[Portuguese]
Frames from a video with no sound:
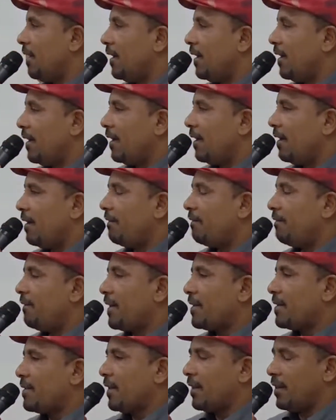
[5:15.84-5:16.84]
é,
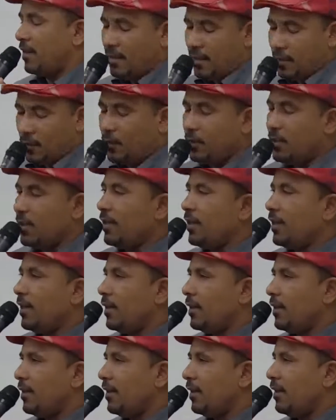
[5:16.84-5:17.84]
fazer, onde iria
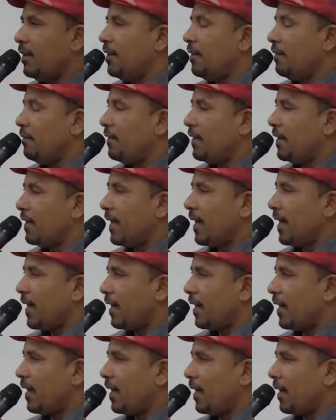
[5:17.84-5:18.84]
ali
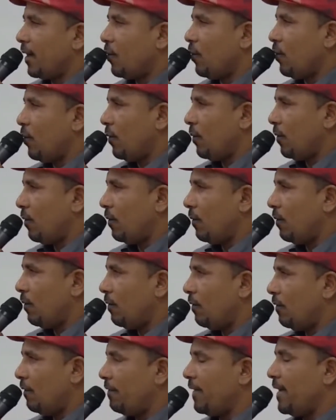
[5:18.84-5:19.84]
ficar
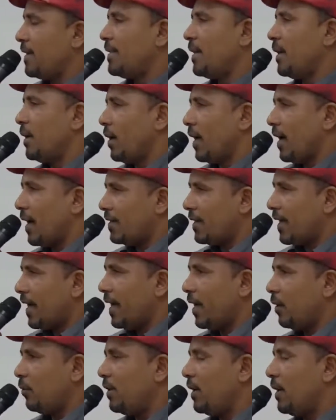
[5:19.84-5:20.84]
com. fazer a
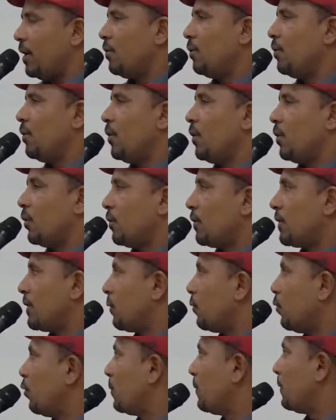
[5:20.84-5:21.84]
reunião vereador, com
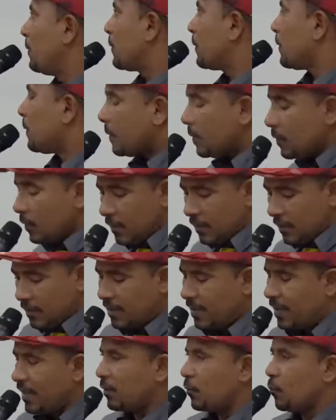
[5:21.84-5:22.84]
seu um grupo. Minuto, vereador.
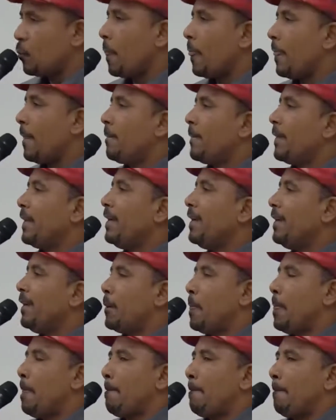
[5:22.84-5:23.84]
Certo.
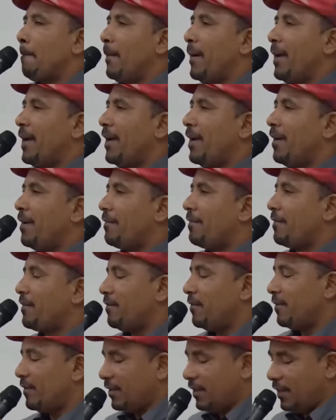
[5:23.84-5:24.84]
E é,
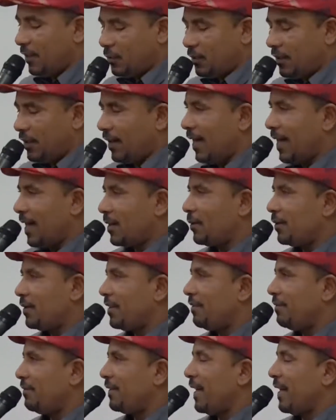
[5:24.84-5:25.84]
tido e claro
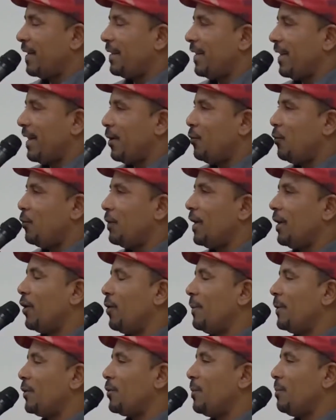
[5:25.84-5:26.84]
que ficaria a um
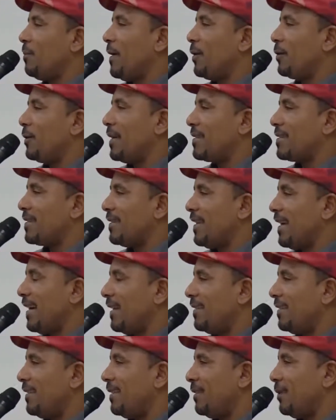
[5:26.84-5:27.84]
quilômetro e meio da
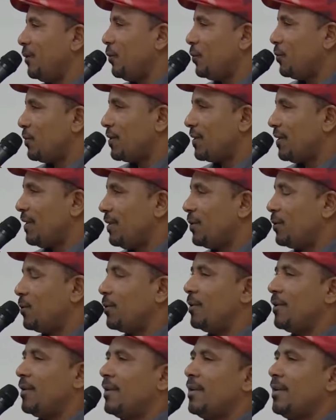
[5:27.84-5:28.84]
cidade, em um
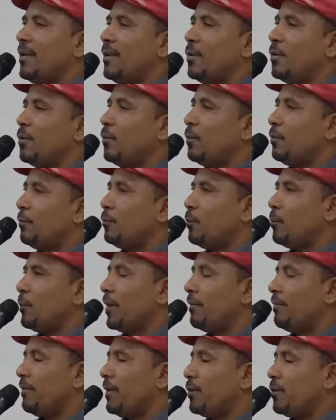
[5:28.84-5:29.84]
sítio, o, o
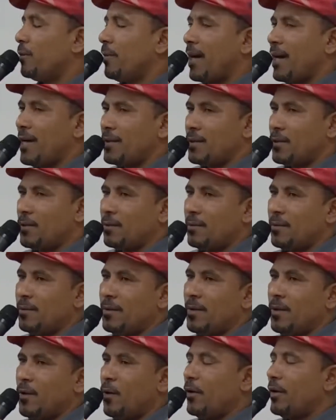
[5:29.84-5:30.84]
prefeito Márcio
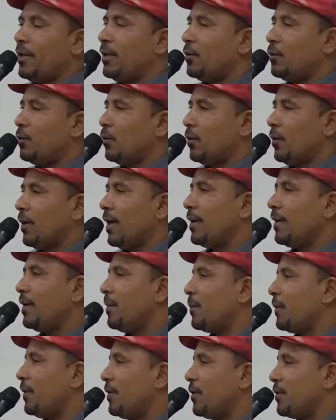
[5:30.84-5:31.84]
orientou a
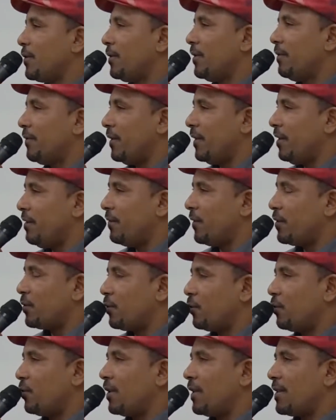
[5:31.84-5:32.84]
equipe de, de
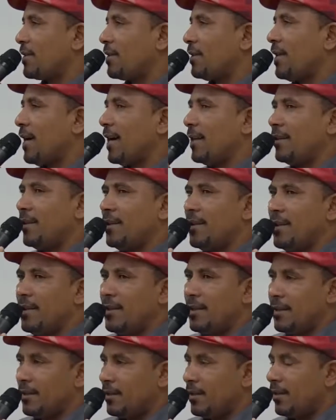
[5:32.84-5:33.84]
infraestrutura da cidade
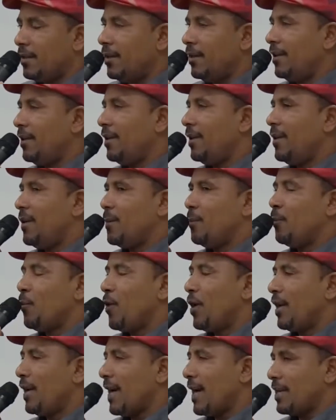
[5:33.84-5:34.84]
que
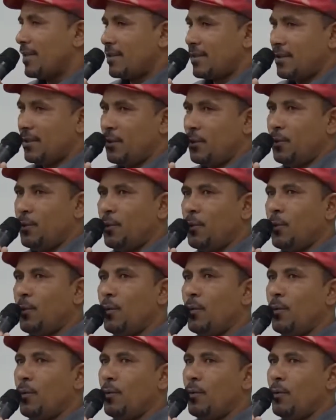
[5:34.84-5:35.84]
molhasse
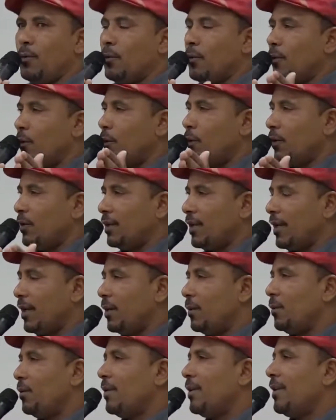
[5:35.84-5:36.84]
o
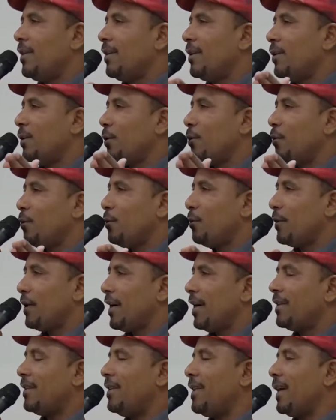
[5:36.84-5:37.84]
roteiro que o
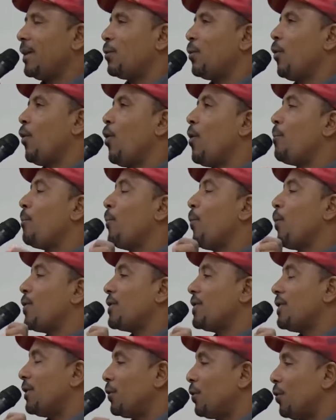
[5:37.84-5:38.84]
candidato
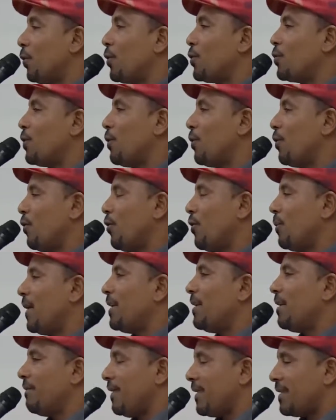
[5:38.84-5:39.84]
opositor João
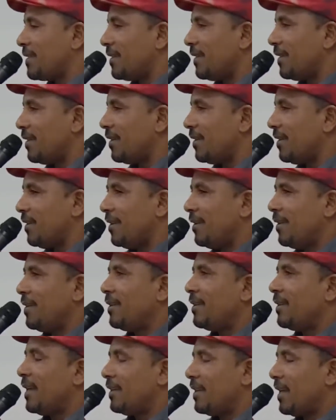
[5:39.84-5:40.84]
Roma ia fazer
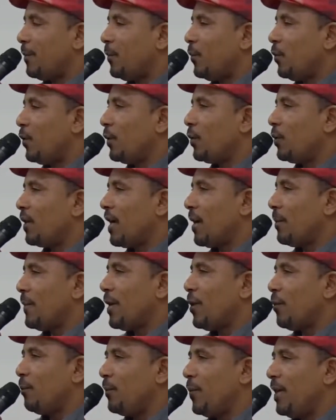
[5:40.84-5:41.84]
determinou que o
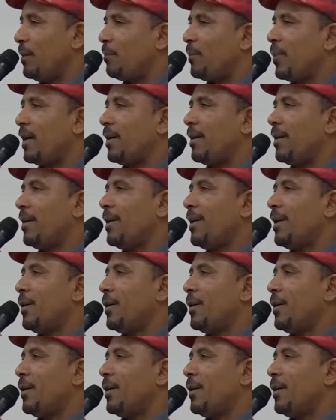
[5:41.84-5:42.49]
caminhão-pipa